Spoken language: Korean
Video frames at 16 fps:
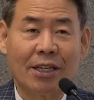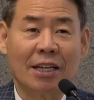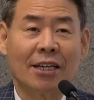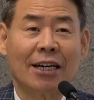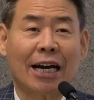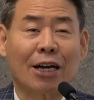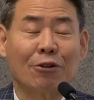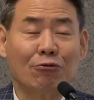
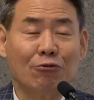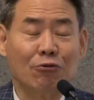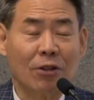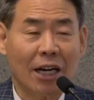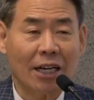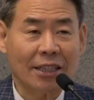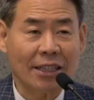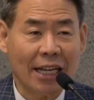
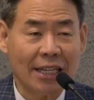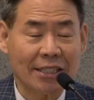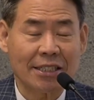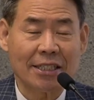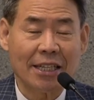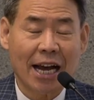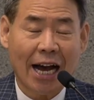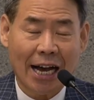가룟유다 대신
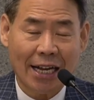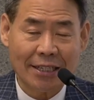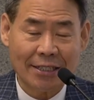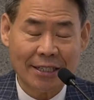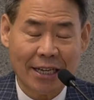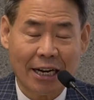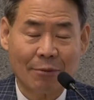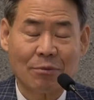한
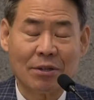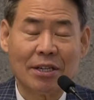사람